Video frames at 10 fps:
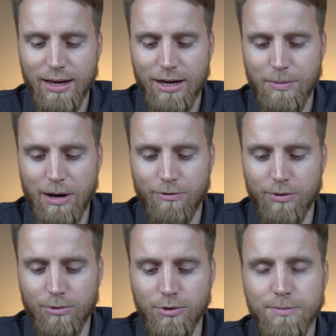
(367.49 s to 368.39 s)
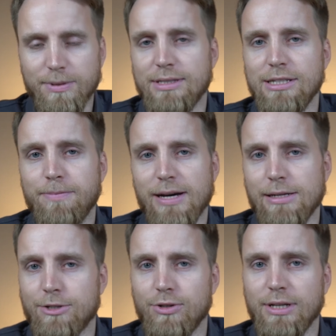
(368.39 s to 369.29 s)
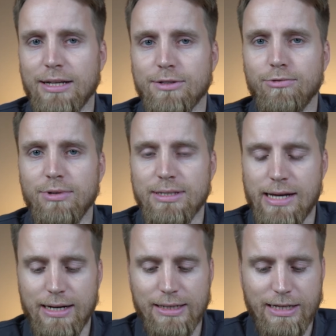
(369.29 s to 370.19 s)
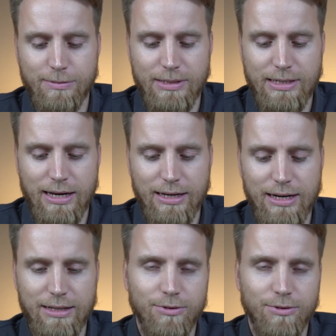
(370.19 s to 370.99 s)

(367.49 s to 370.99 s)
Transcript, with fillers: Ähm, aber vom Grundprinzip her ist das schon eine ganz coole Sache, dass man sagen kann,